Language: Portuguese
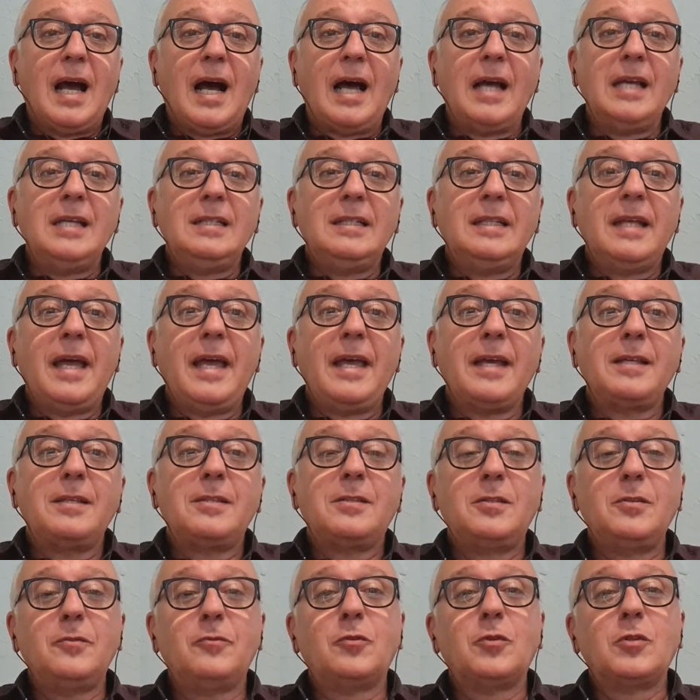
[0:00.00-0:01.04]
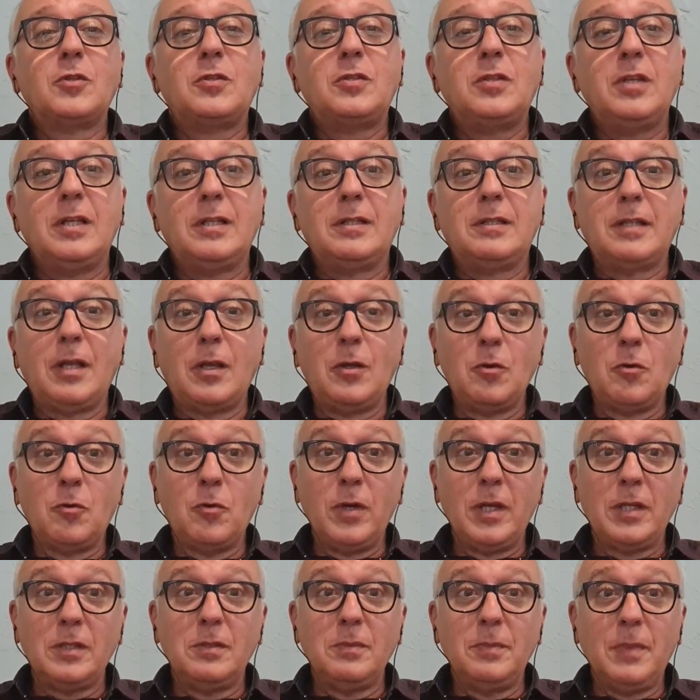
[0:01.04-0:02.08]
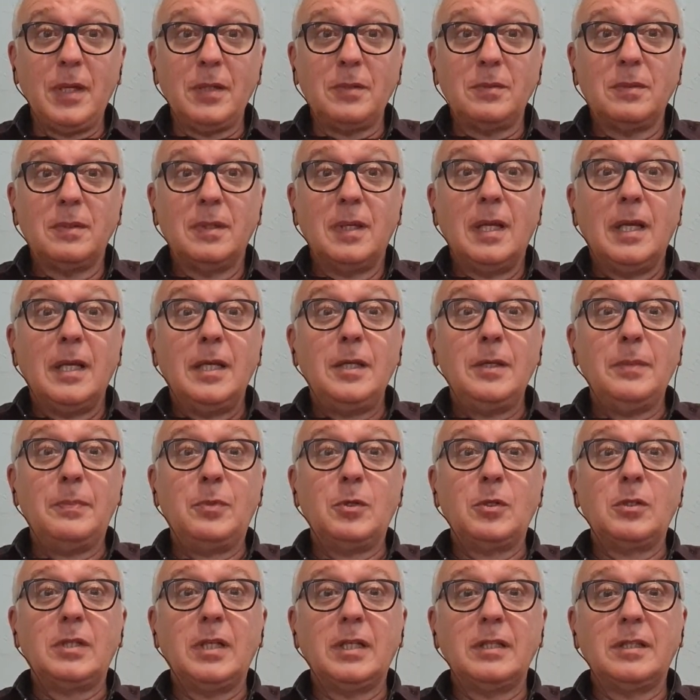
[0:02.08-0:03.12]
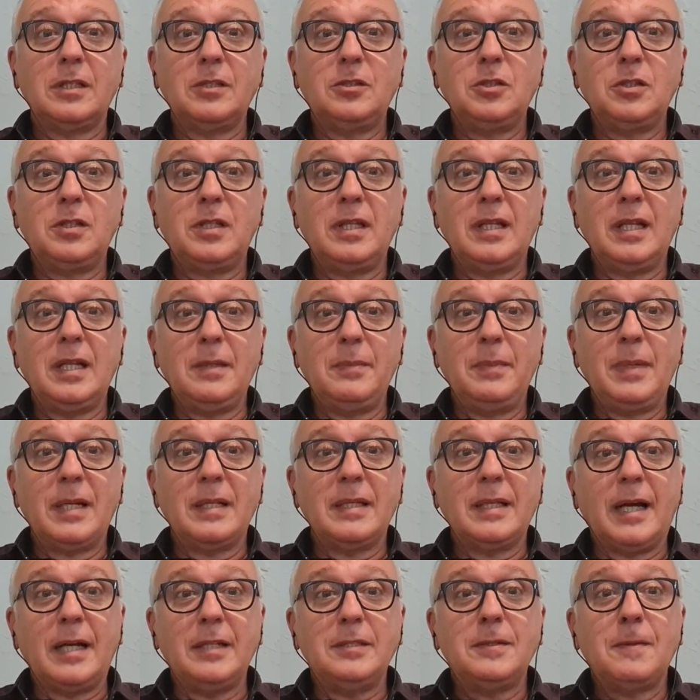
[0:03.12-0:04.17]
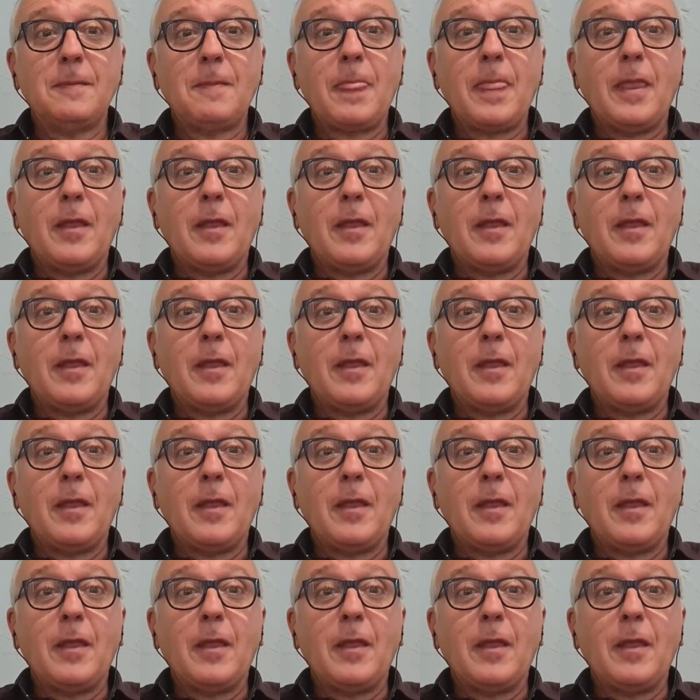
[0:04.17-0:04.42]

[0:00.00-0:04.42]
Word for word: A ideia é que se você tem o conhecimento e, portanto, adquire a liberdade,